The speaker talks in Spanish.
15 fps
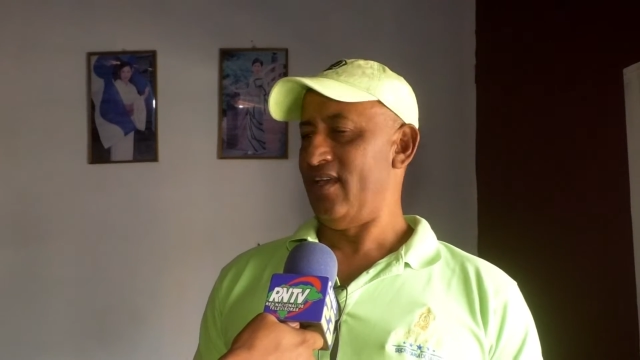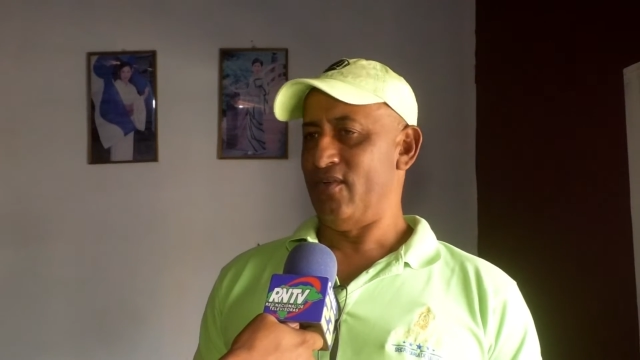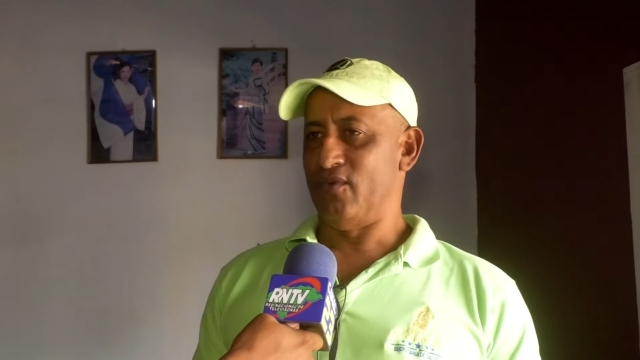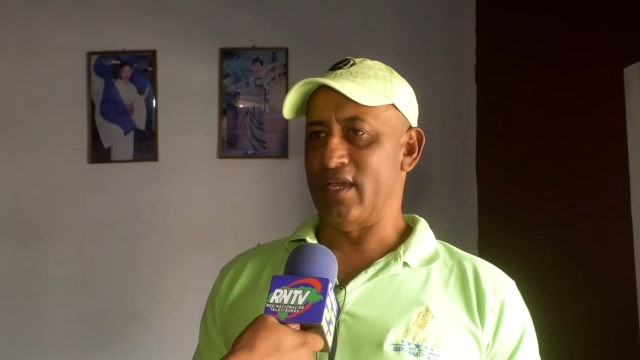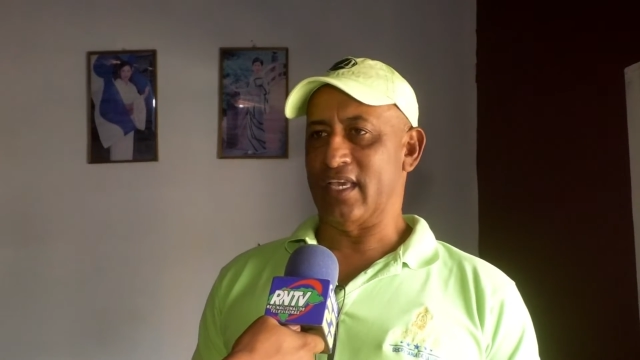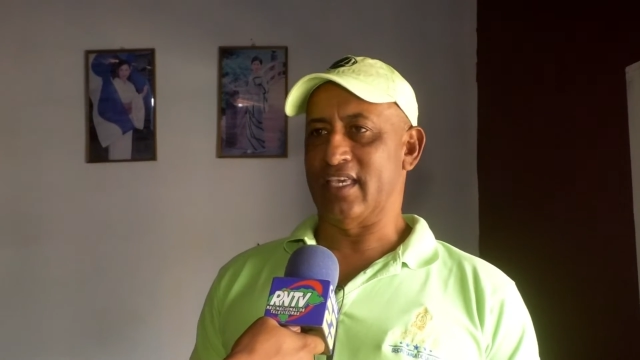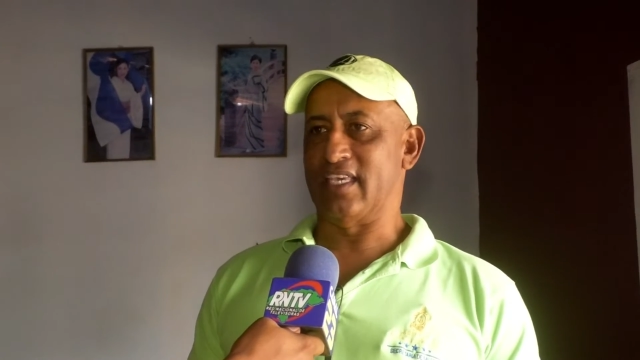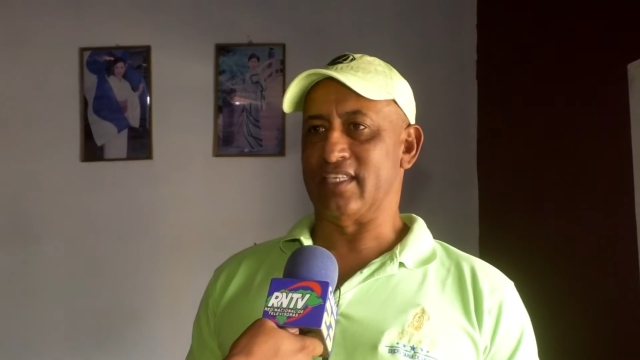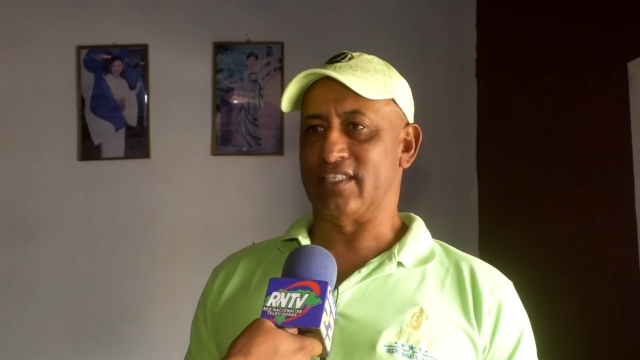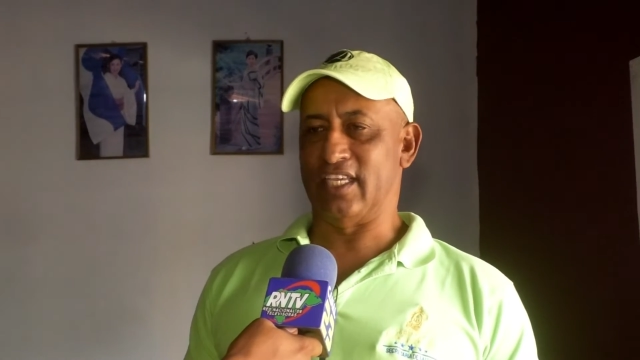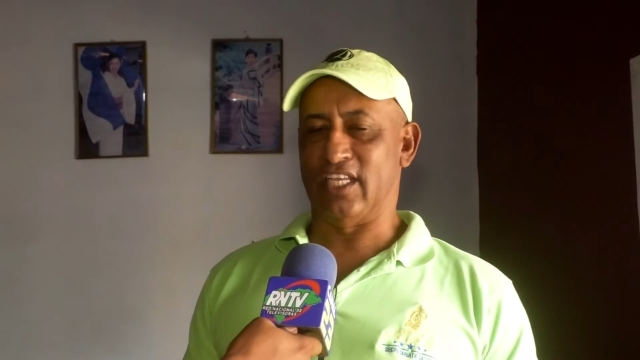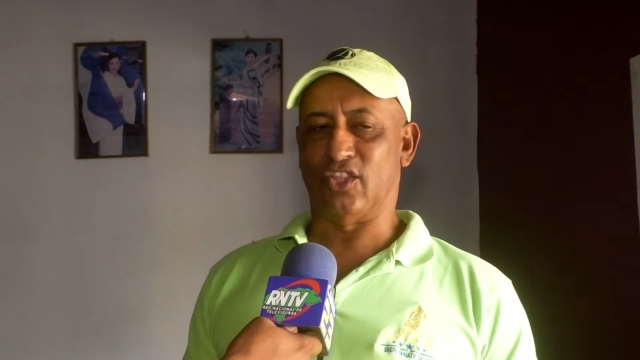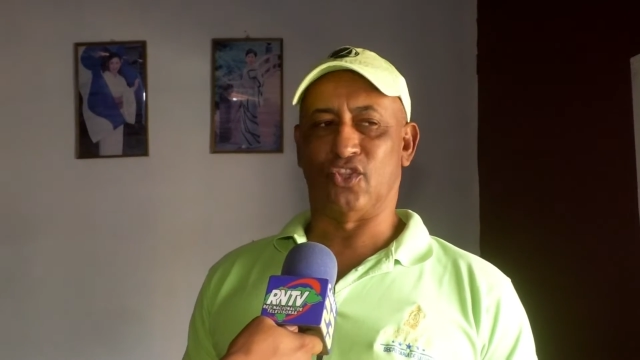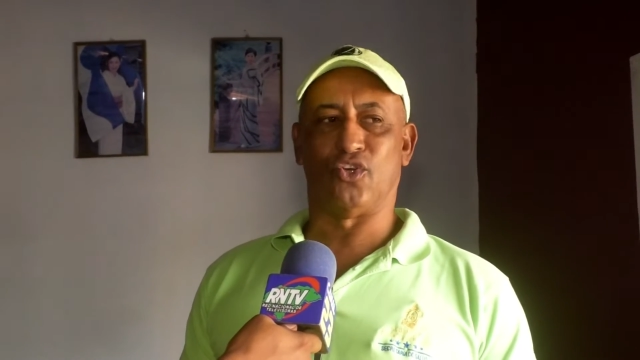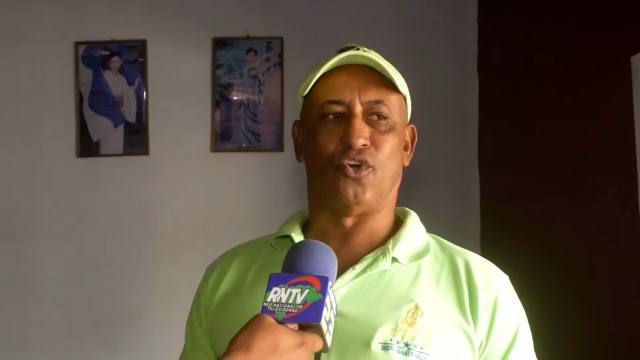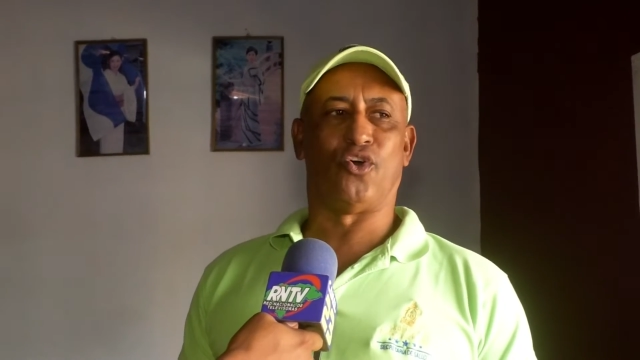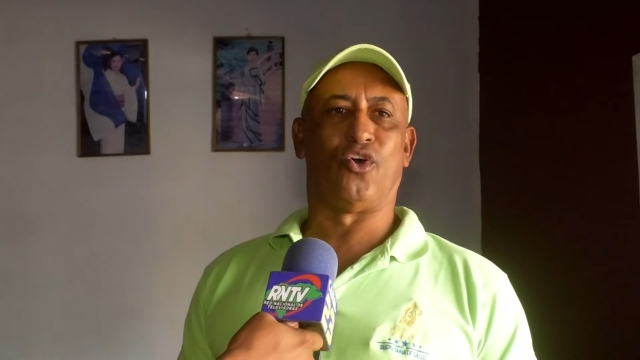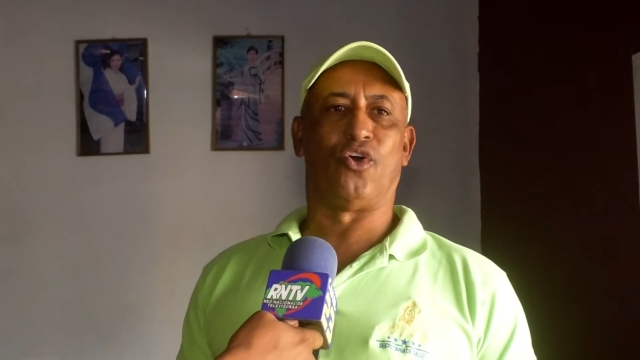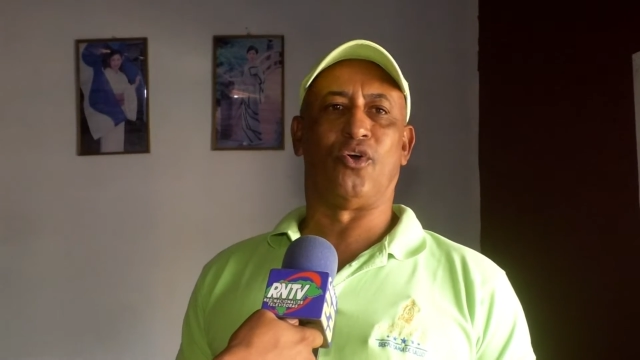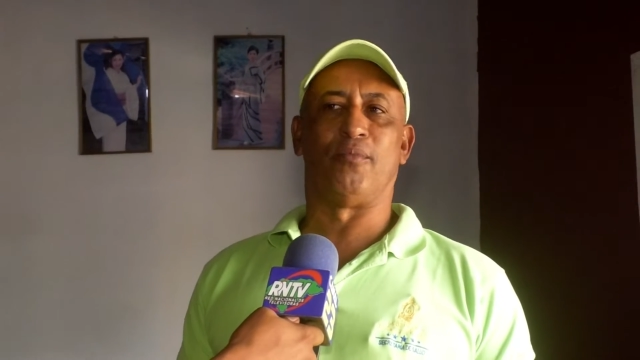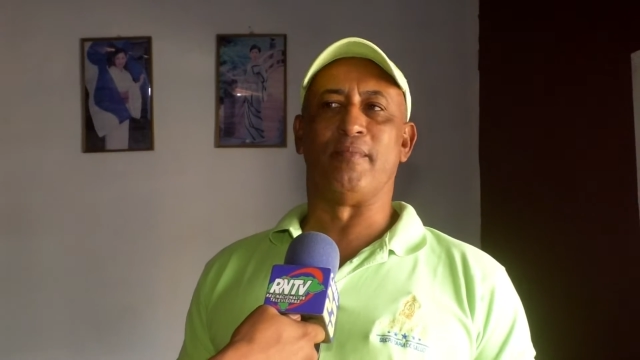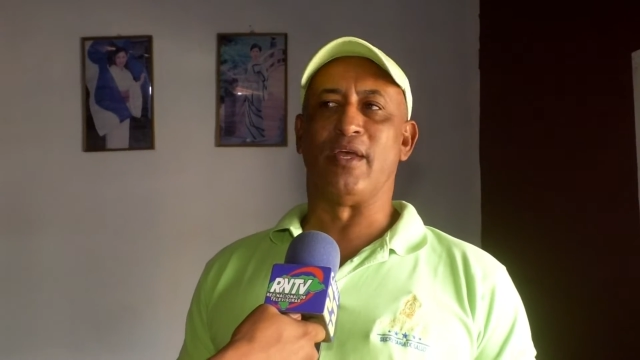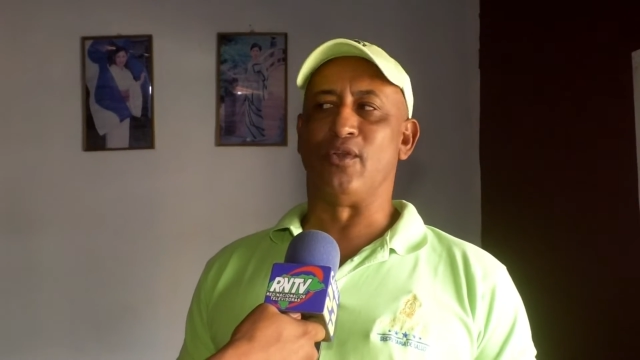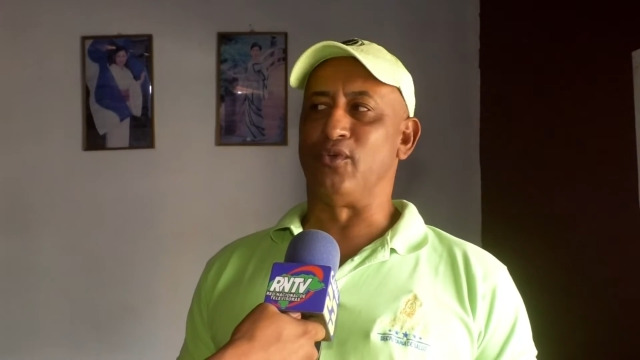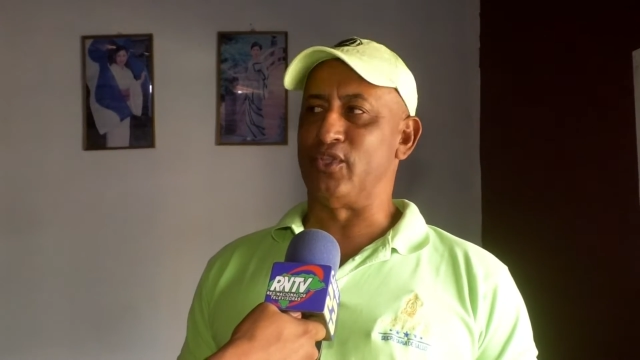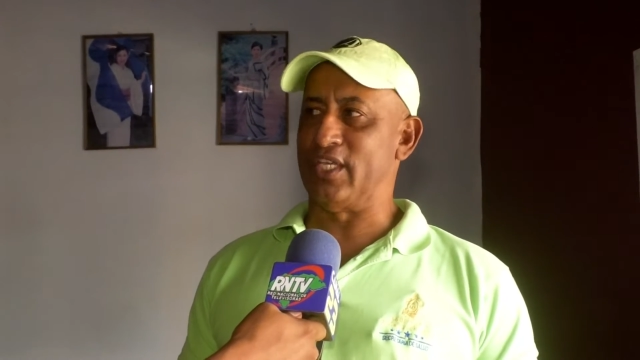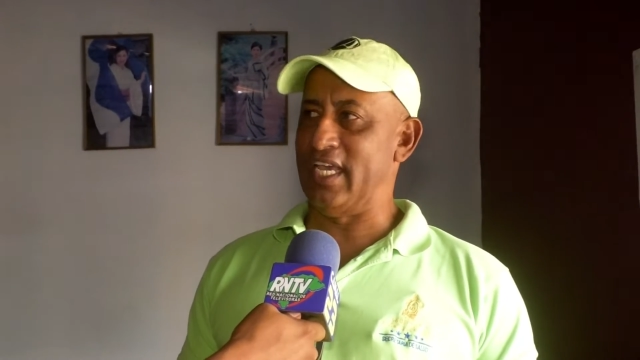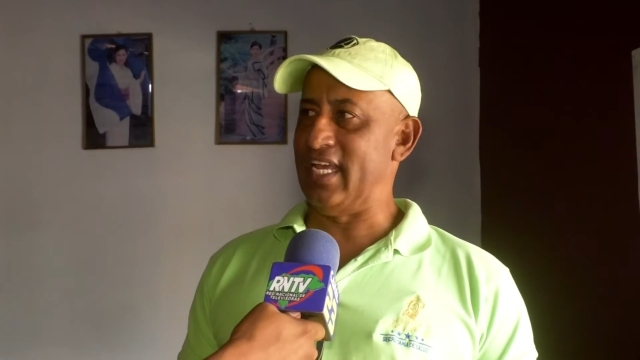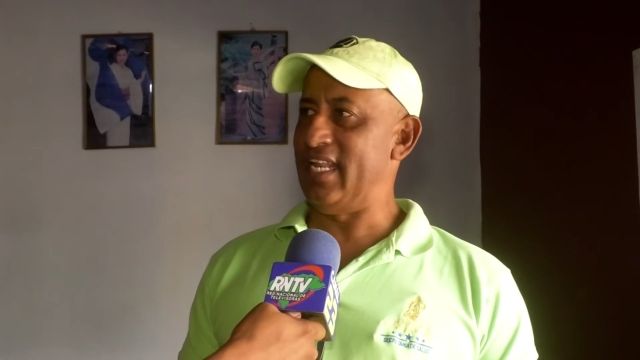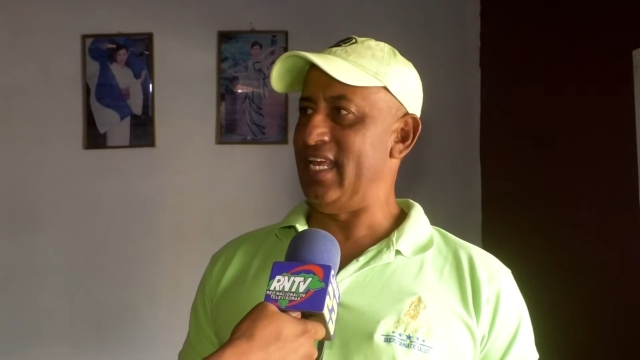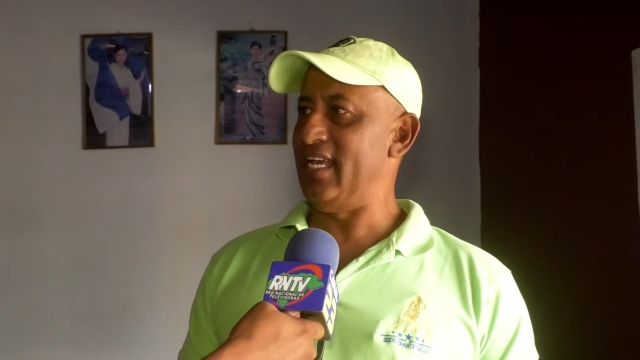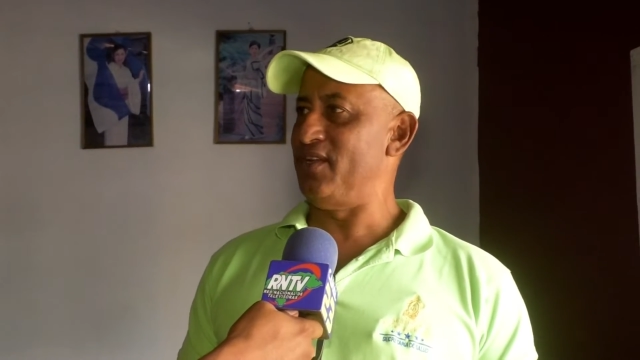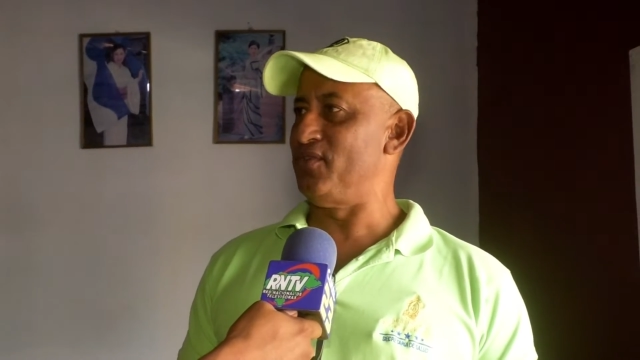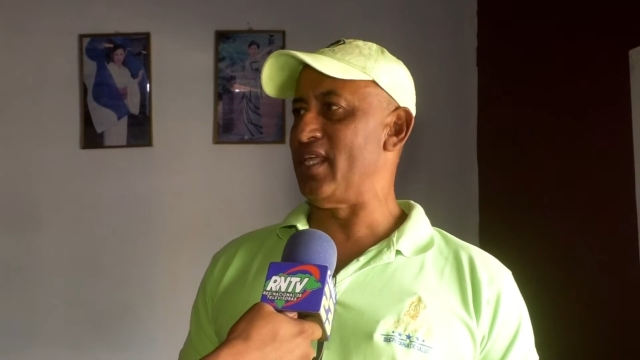Un exquisito menú tienen,